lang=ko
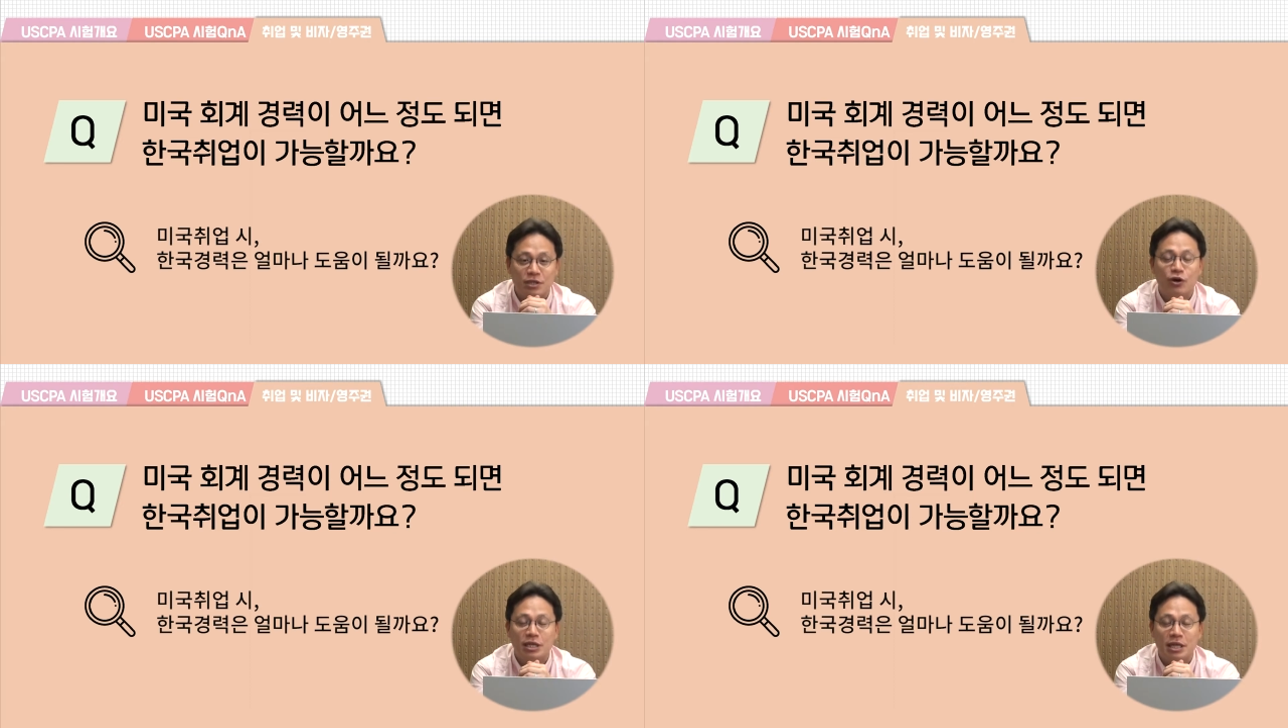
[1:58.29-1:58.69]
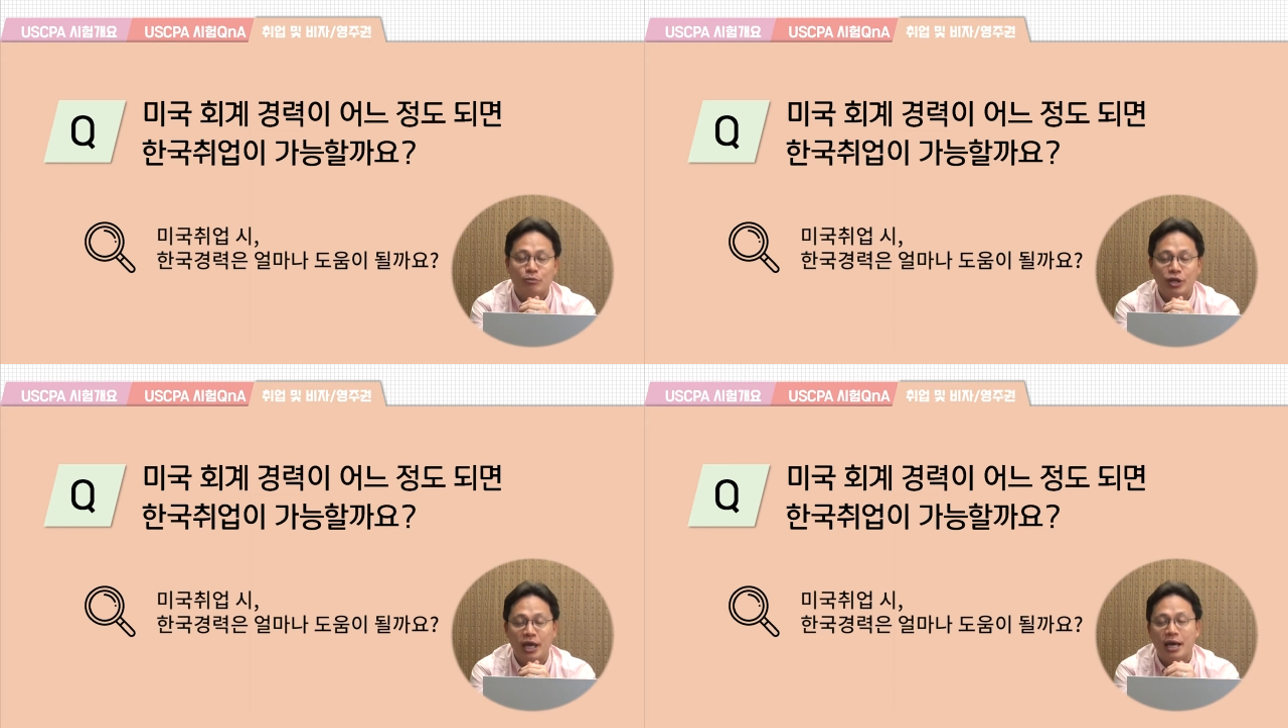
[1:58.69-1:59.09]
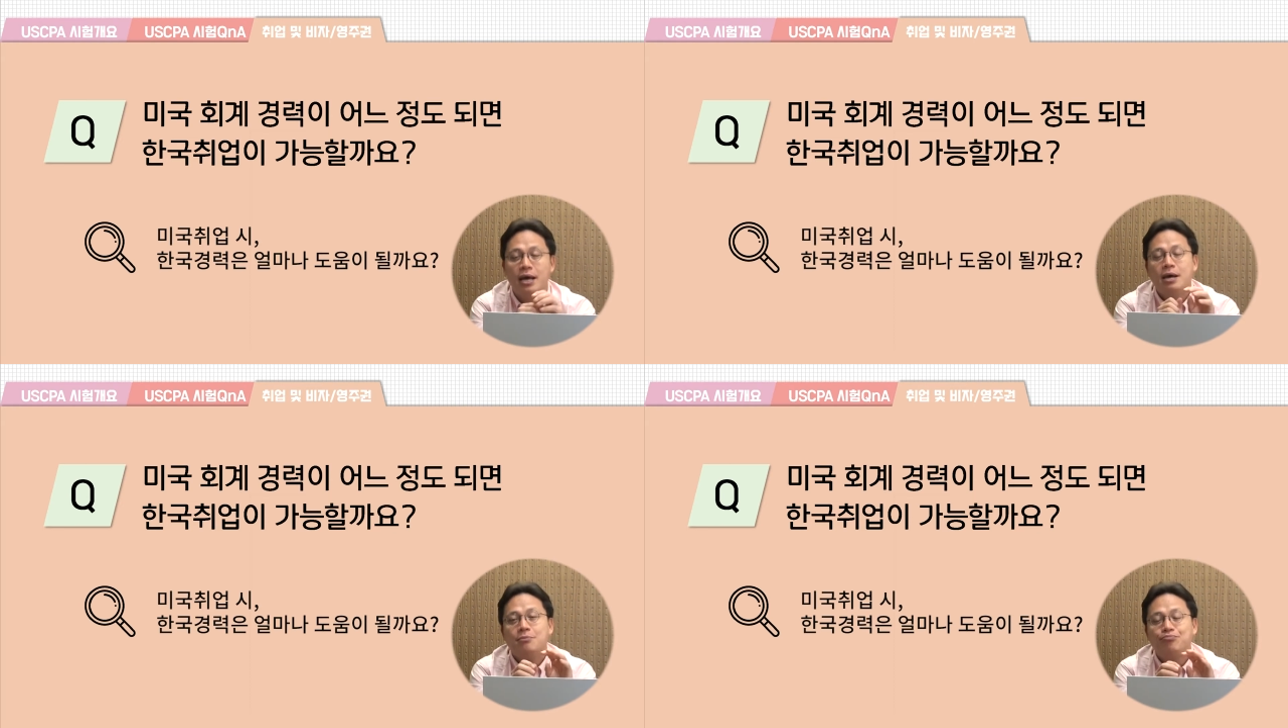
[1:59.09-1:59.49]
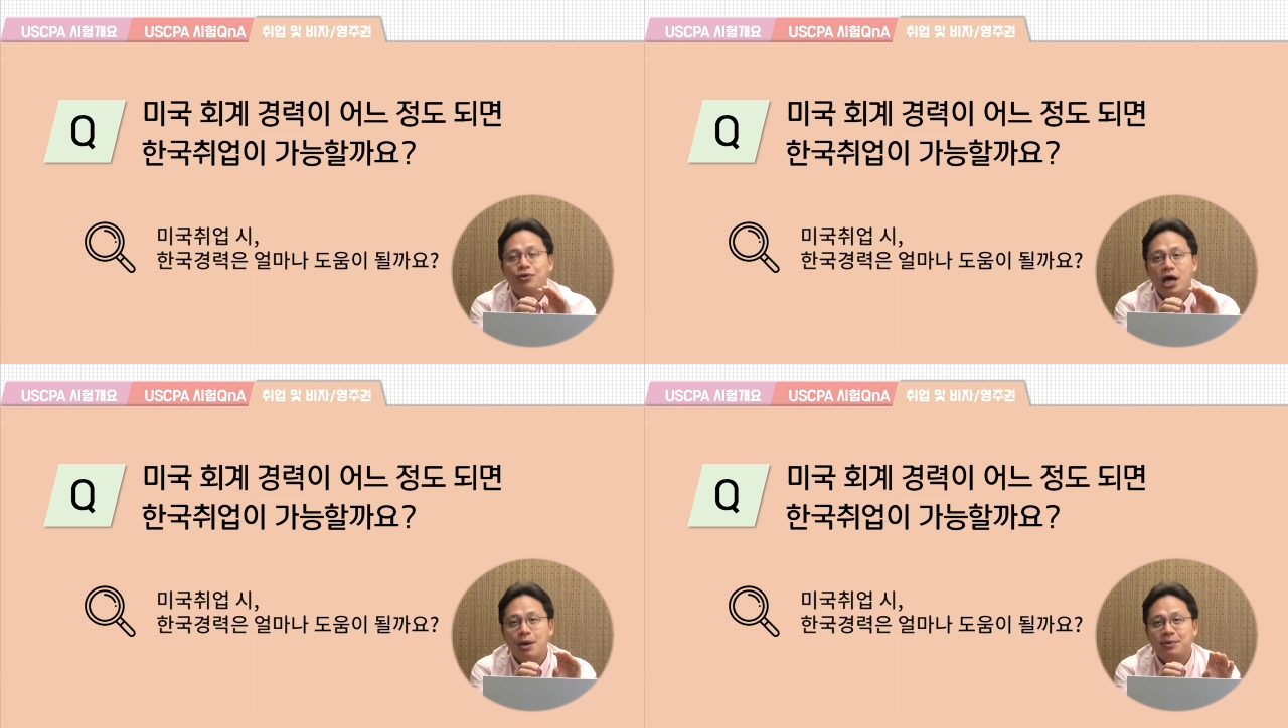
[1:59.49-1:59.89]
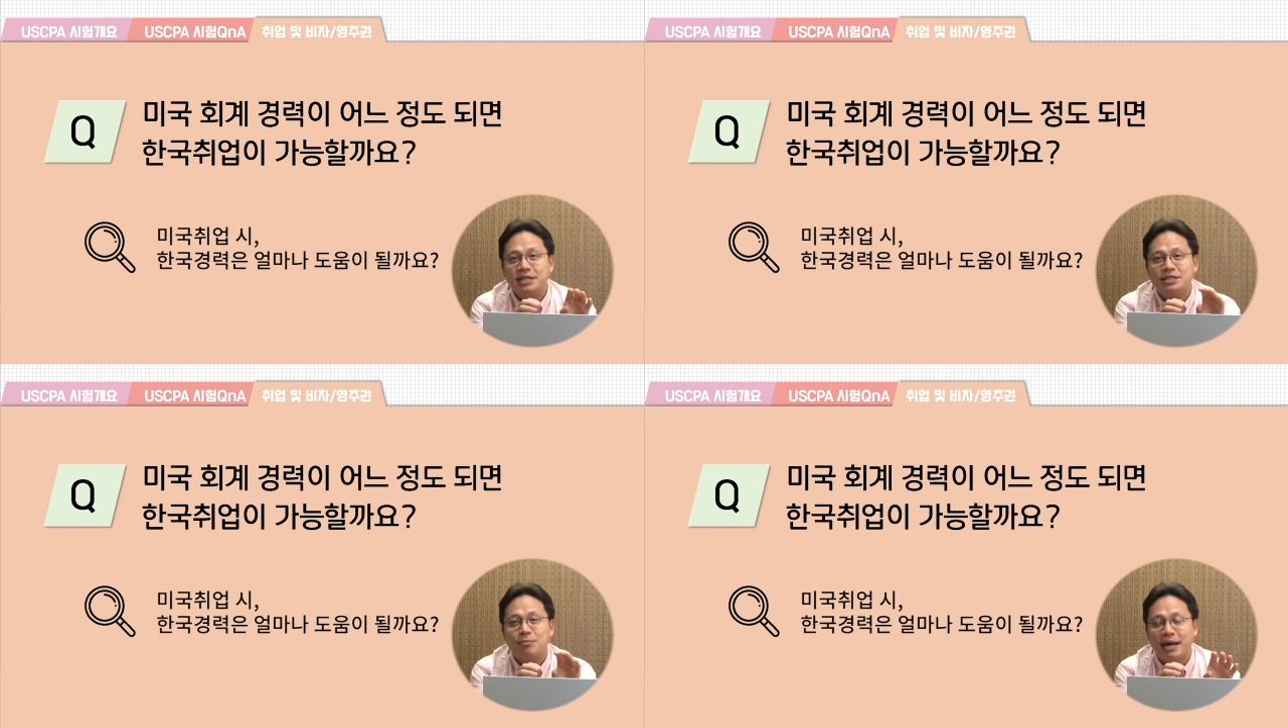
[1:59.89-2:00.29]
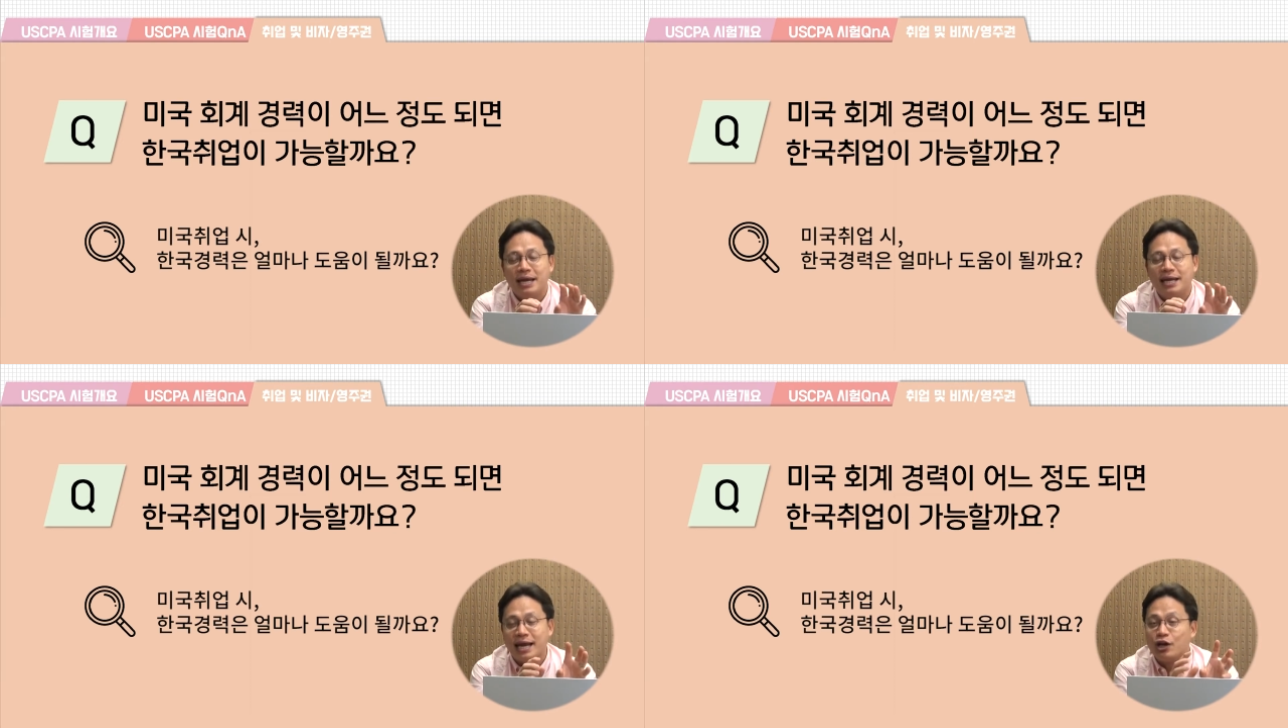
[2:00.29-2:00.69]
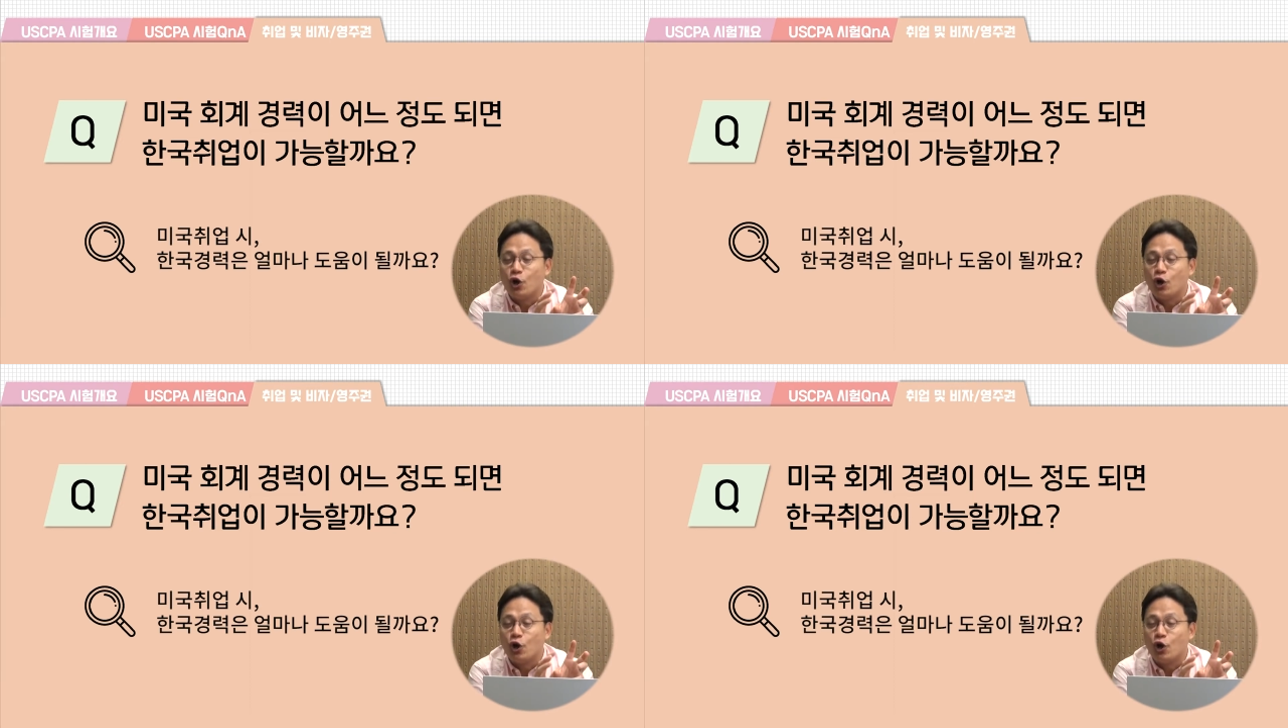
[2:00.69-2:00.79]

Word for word: 그렇기 때문에 프라이빗에서 만약에 내가